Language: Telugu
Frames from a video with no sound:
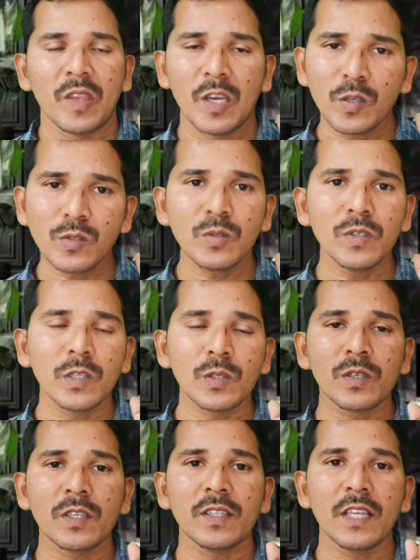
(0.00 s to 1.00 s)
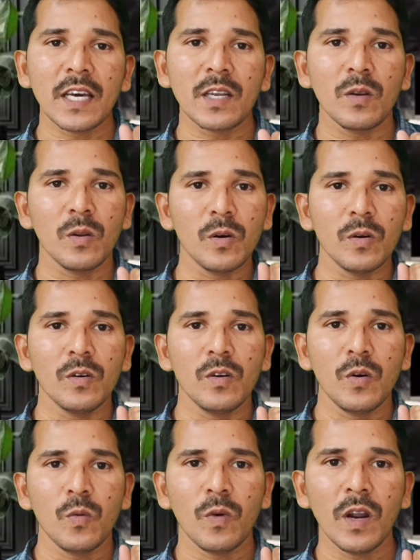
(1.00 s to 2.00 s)
నడుస్తూ వెళ్తున్న దారిలో
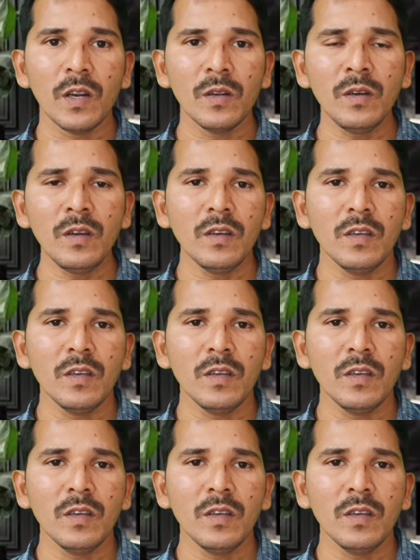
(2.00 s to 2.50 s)
వాళ్ళు